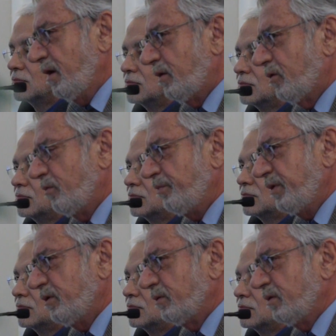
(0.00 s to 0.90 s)
per
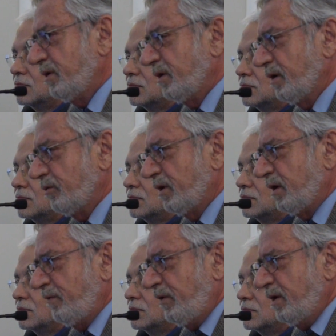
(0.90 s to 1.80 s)
approfondire il tema e
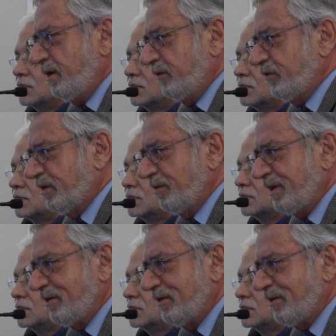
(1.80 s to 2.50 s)
svolgere un'azione